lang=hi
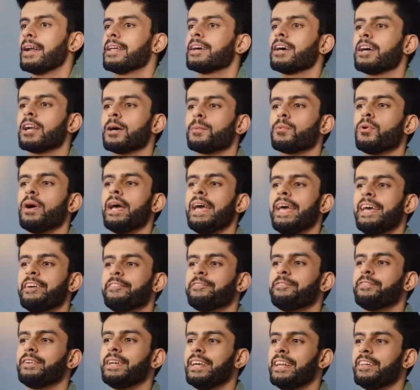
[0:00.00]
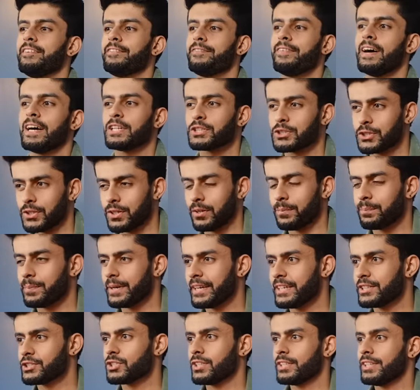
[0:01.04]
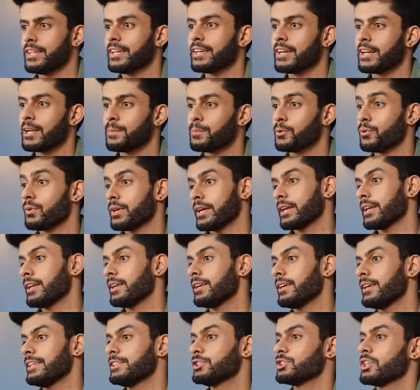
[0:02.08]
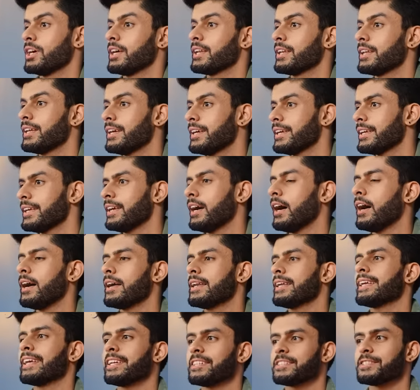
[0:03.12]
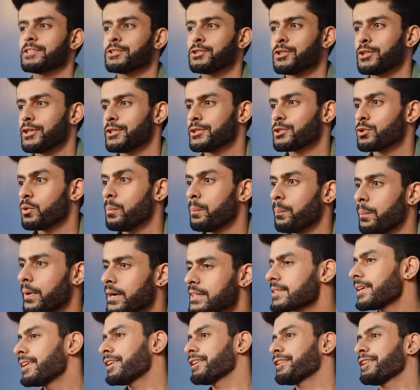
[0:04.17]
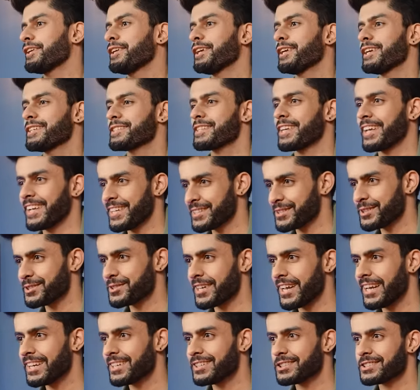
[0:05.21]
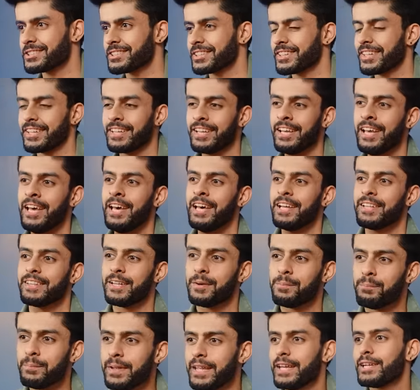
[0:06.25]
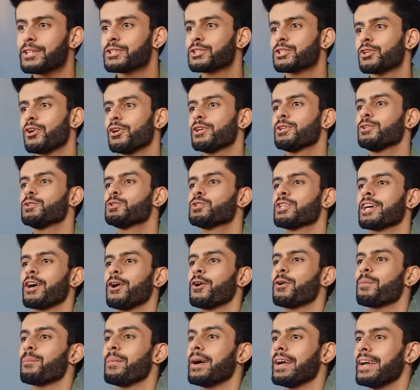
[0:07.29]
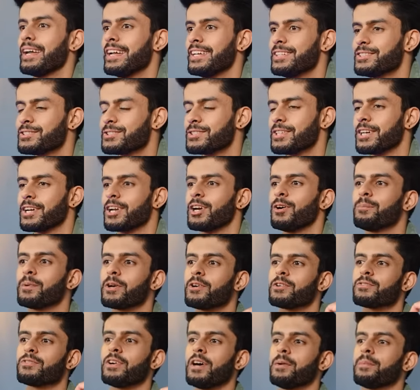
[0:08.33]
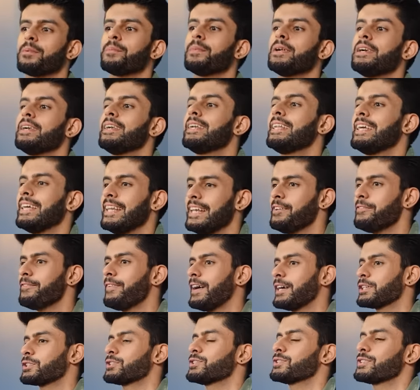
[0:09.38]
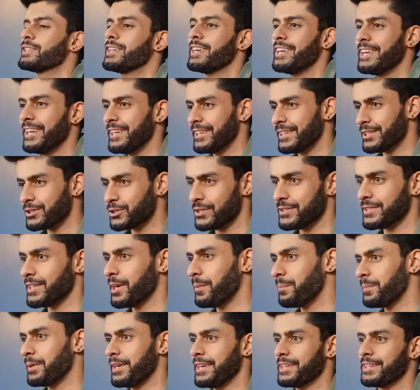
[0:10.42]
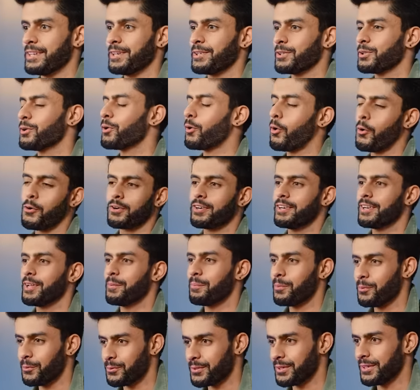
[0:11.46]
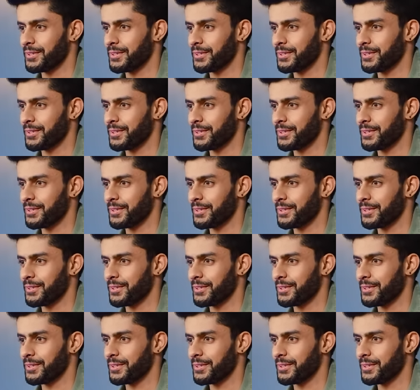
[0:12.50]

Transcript: एंड अगर आपको एवरीडे फैशन अपडेट्स चाहिए अगर आपको रेगुलरली जानना है कि हर एक एक्सेसरीज को बड़े सारे तरीके से कैसे स्टाइल कर सकते हैं देन मेक श्योर यू चेकआउट माई इंस्टाग्राम बिकॉज वहां पे मैं डेली फैशन से रिलेटेड चीजें अपडेट करता हूँ कॉन्टेंट अपलोड